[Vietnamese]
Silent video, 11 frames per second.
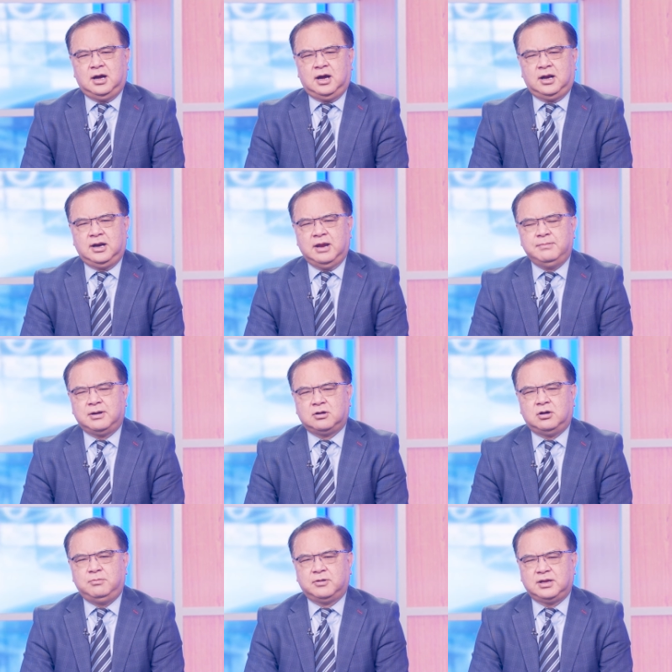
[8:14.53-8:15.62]
uh, để mà
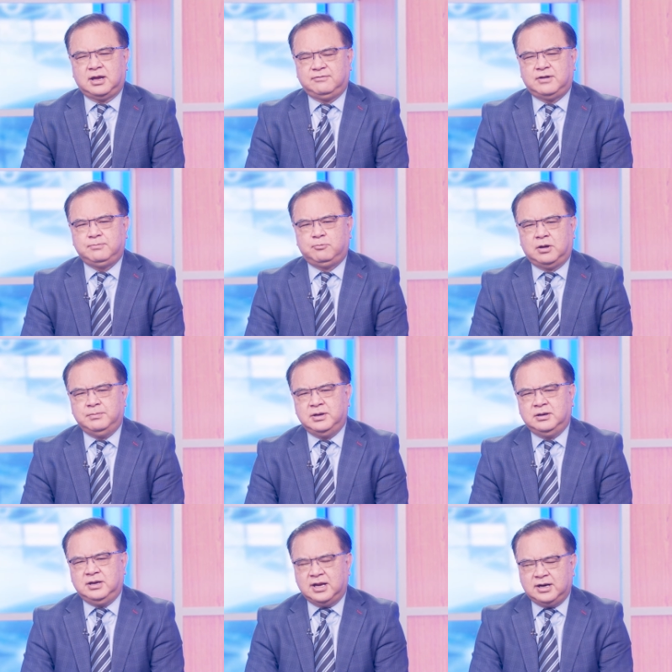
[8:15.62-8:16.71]
có một cái giải pháp hòa
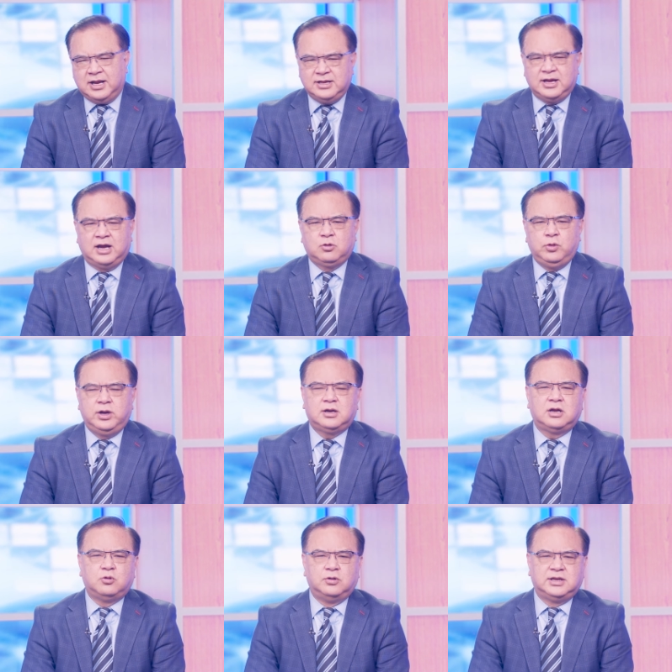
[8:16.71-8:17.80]
bình và để giải quyết
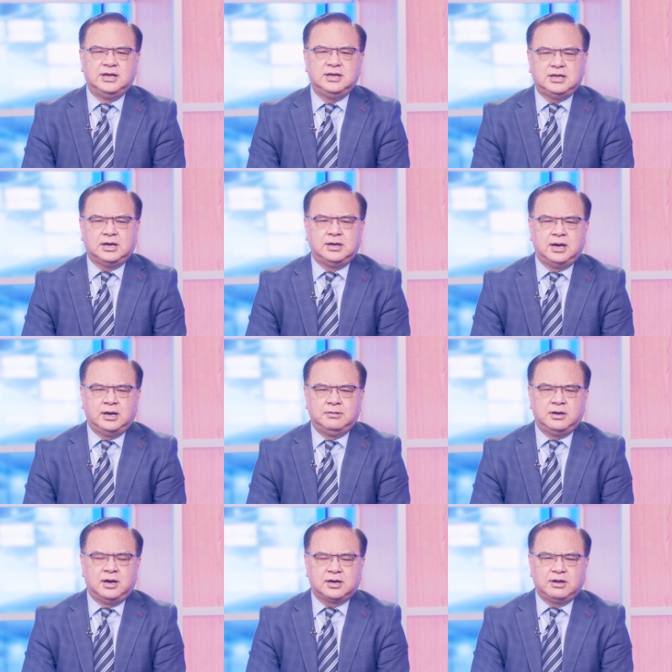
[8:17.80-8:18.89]
cái cuộc chiến tranh này
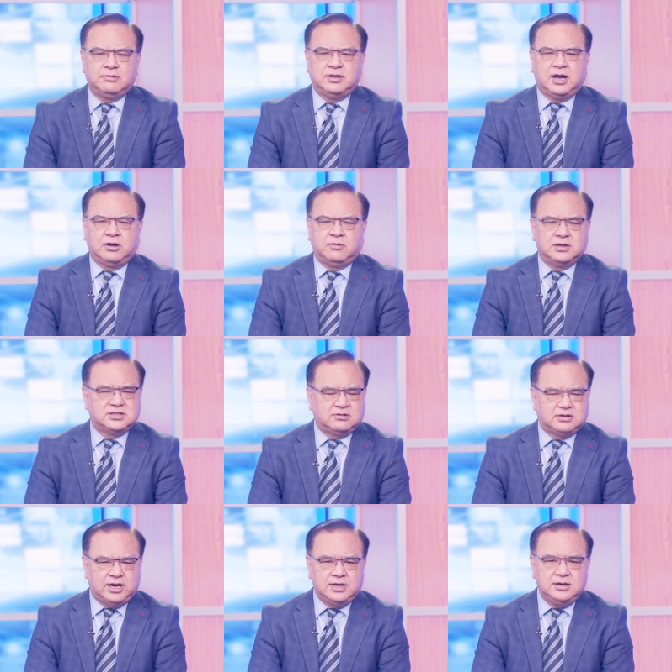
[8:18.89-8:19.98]
đã kéo dài khoảng
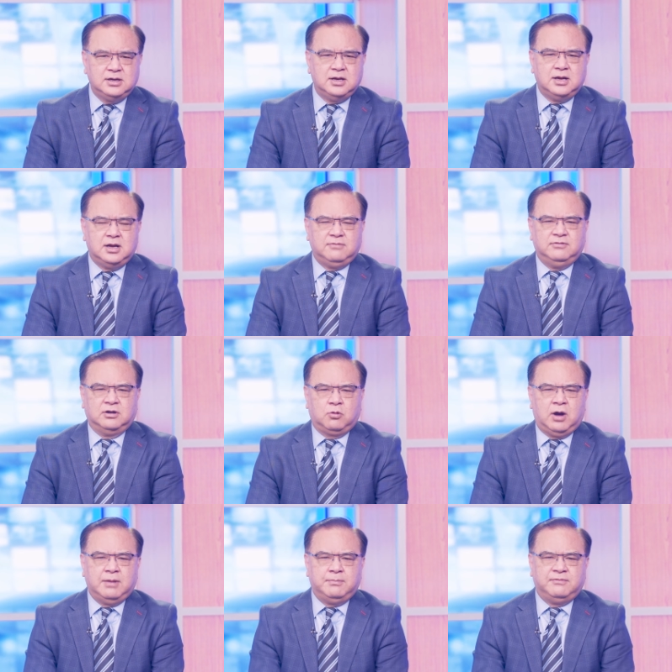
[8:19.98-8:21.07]
6 tháng vừa
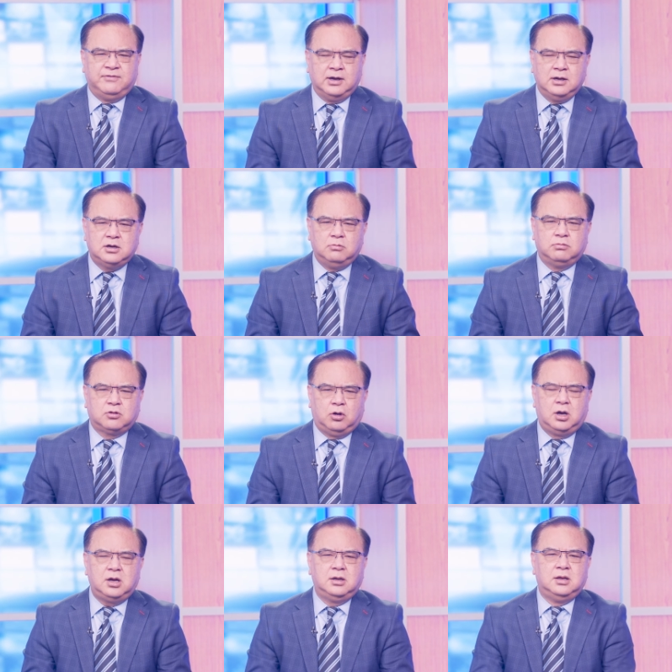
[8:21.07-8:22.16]
qua mà vẫn không
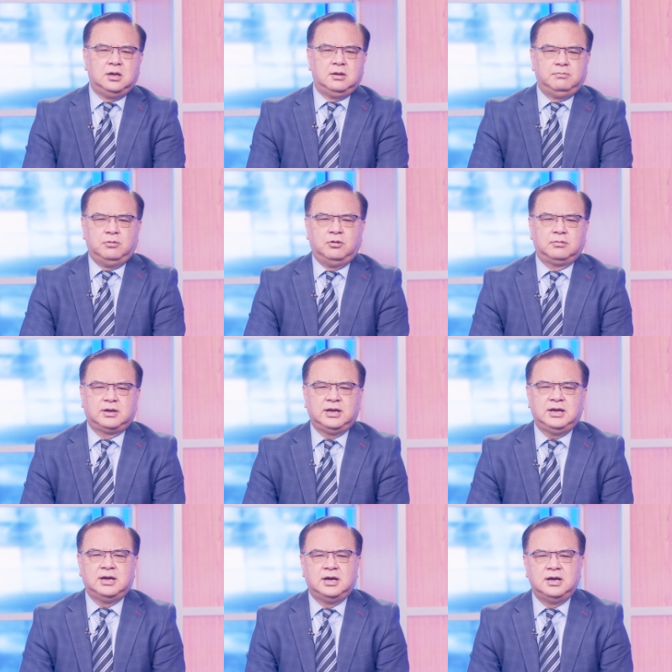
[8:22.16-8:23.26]
có một
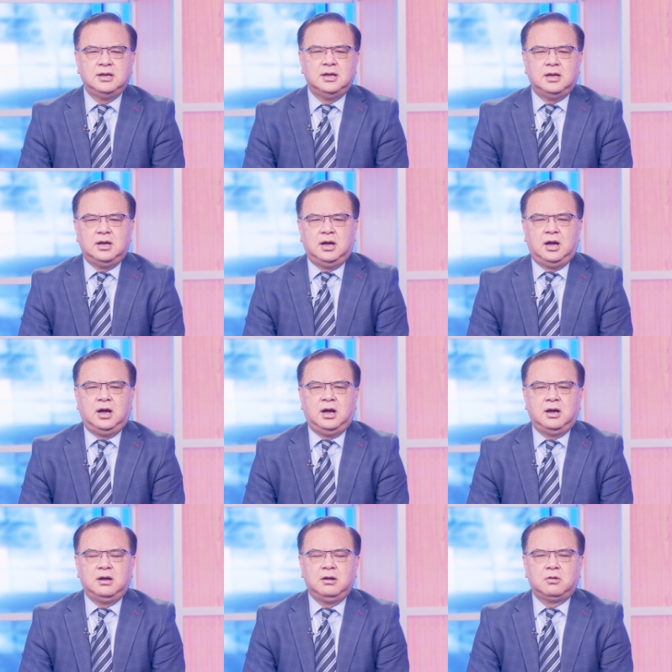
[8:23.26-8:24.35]
cái uh,
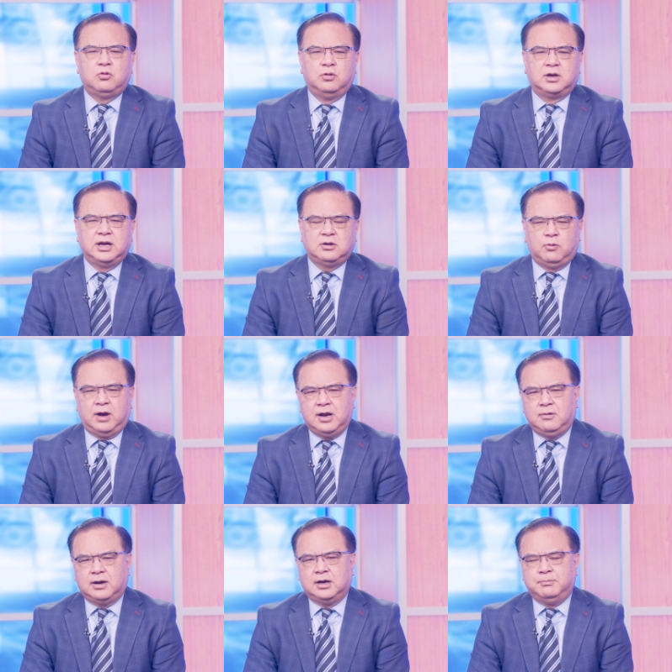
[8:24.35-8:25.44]
uh, cuộc kết quả
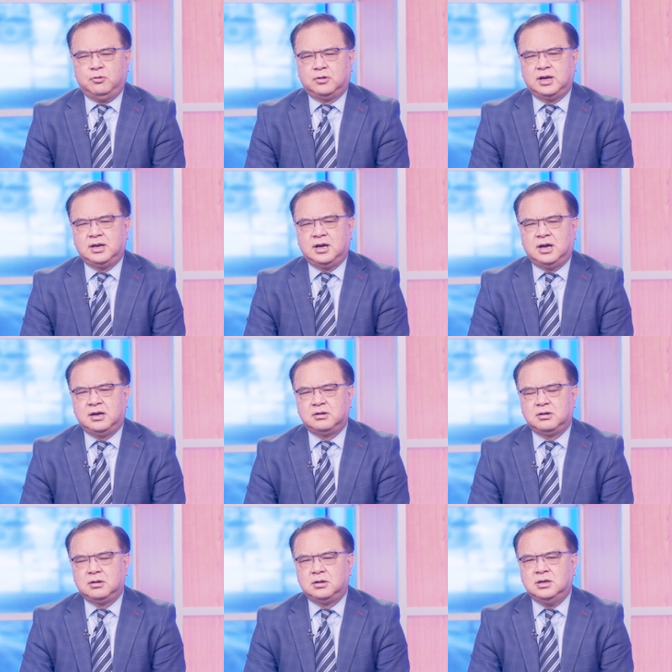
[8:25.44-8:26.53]
hoặc là một cái uh,
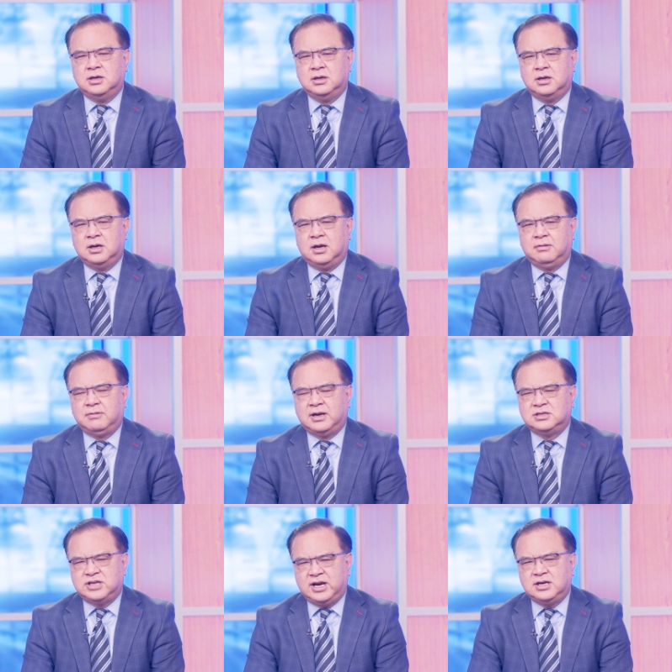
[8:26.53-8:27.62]
đường uh,
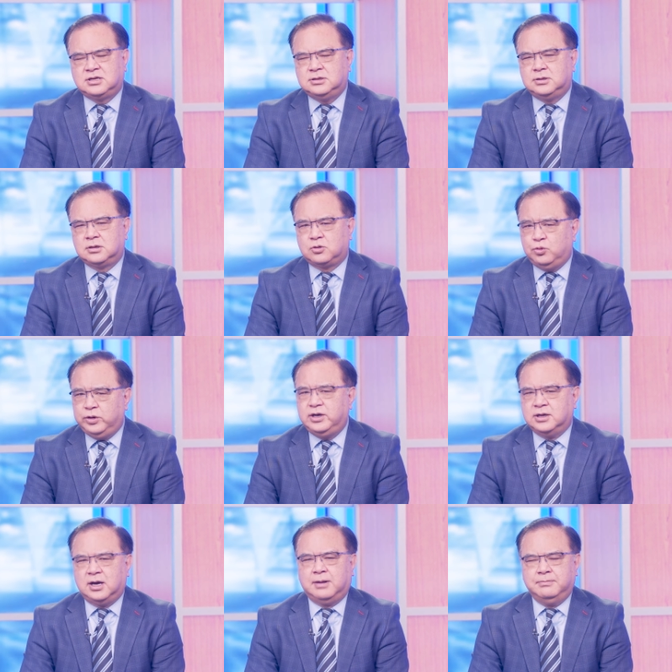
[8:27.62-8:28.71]
ánh sáng cuối
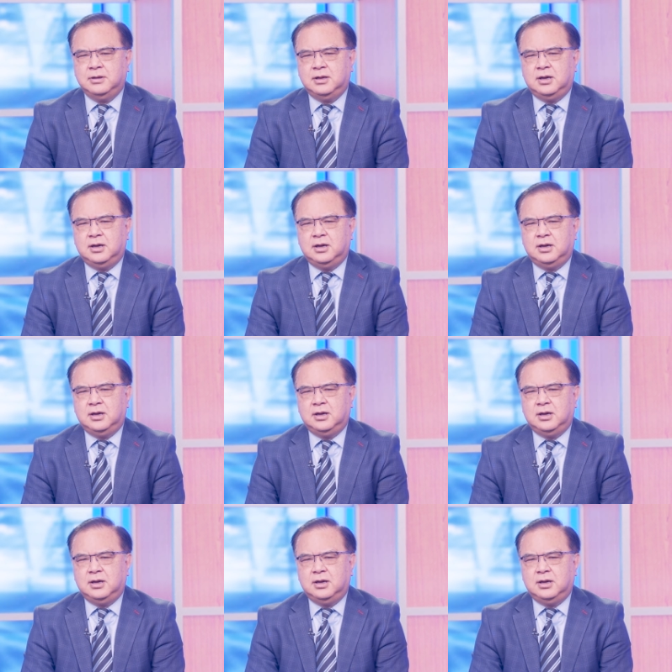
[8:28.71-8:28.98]
đường hầm